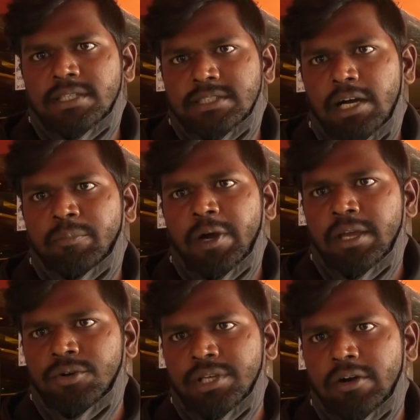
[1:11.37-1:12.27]
ஸ்டாப் ஆகி
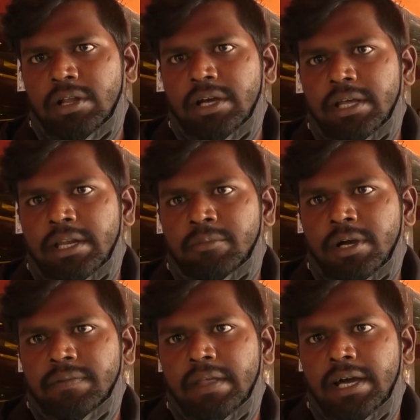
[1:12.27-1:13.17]
கொஞ்சம் அவங்களுக்கு
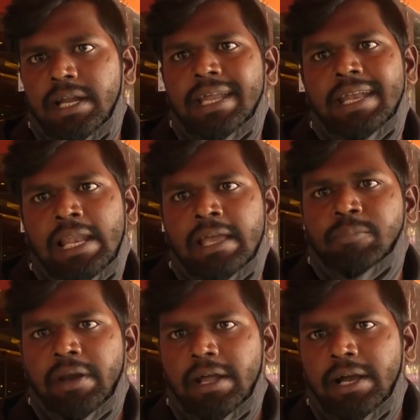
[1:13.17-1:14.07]
நமக்கு அந்த டீட்டெயிலிங்
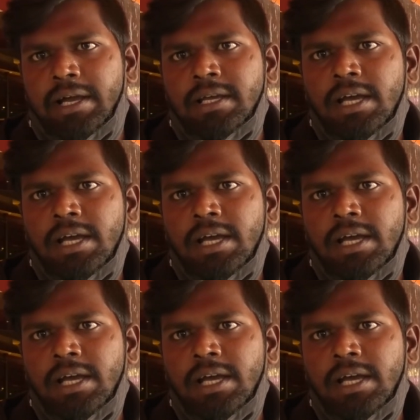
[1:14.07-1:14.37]
பண்ணுறாங்க